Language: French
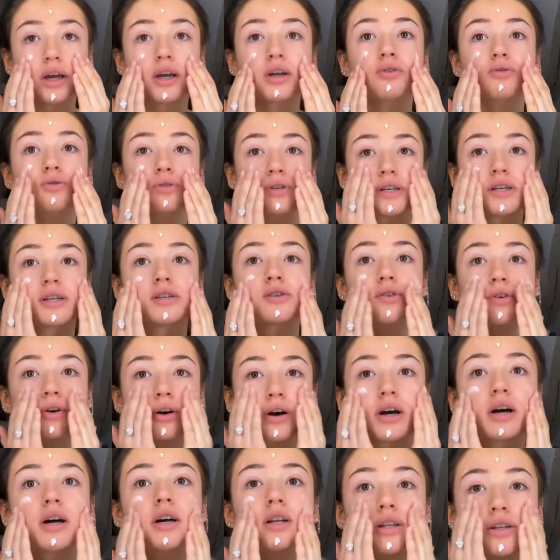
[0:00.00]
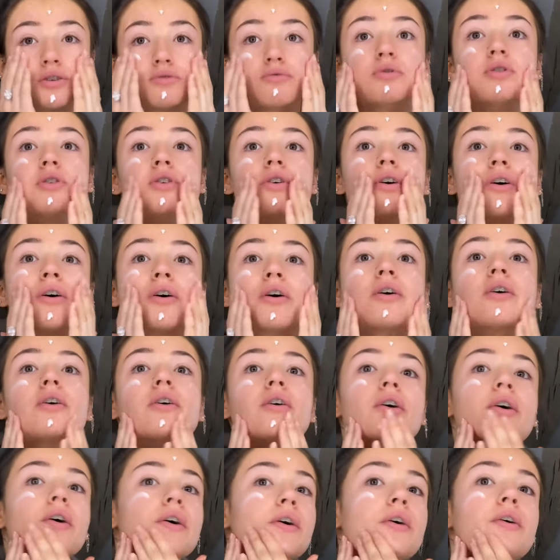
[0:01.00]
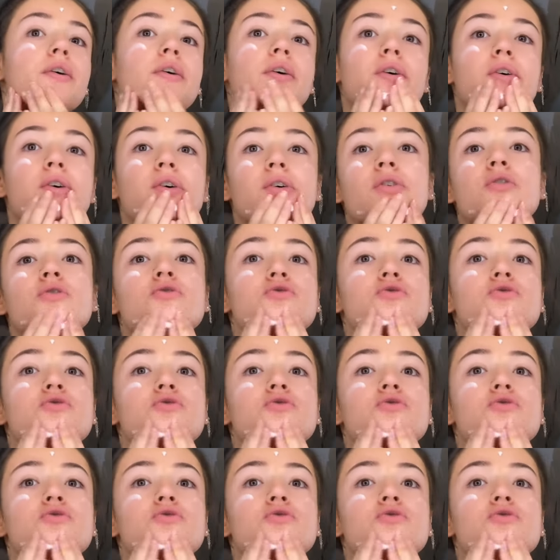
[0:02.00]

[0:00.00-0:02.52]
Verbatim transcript: Et de 16h à 18h, euh,